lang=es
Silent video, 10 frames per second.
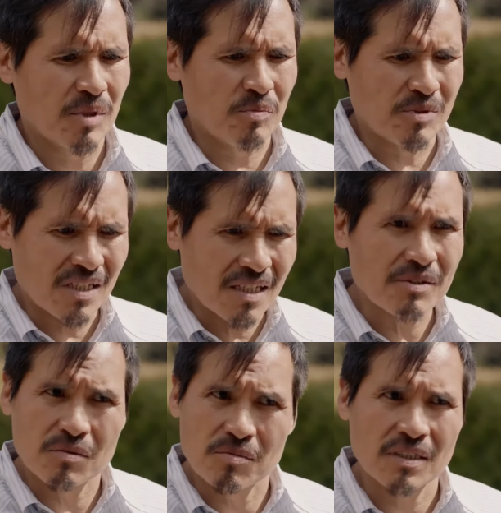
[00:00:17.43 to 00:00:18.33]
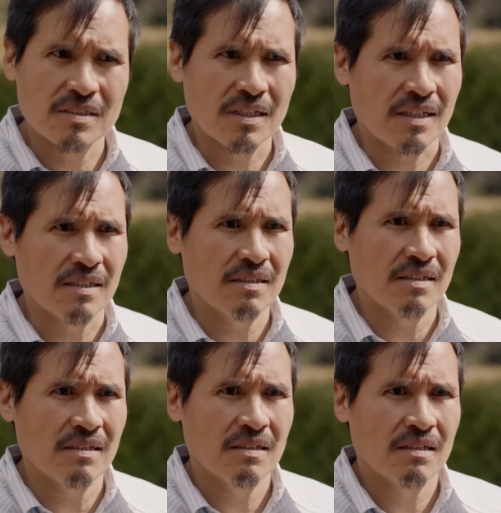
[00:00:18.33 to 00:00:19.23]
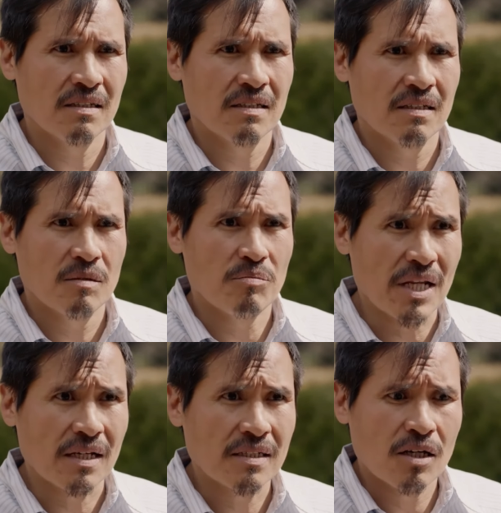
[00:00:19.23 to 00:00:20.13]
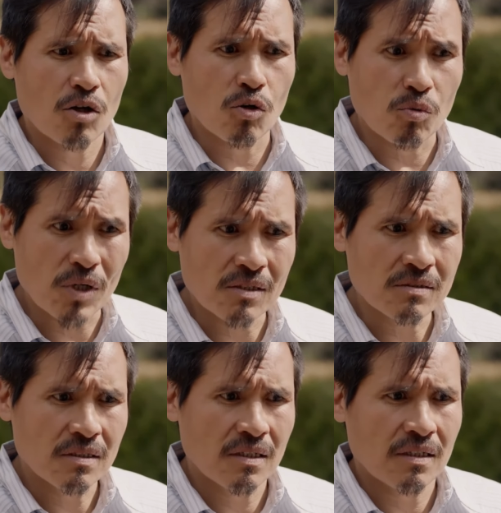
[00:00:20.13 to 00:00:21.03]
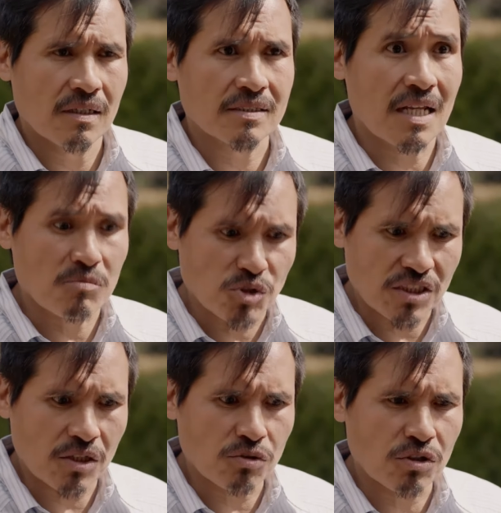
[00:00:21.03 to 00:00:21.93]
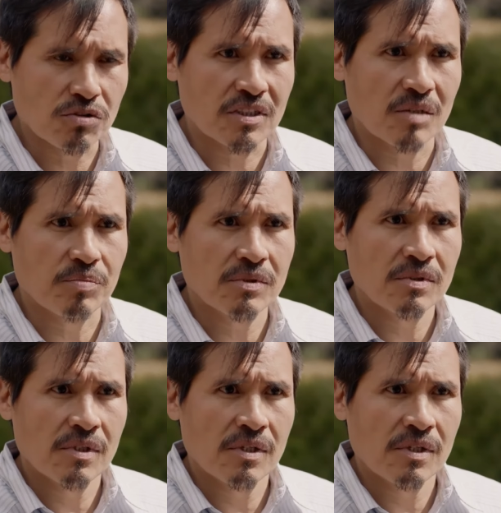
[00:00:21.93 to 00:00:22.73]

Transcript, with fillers: pero pues ya sabes cómo es esa gente. Mira, lo bueno es que la muchacha no se nos escapó.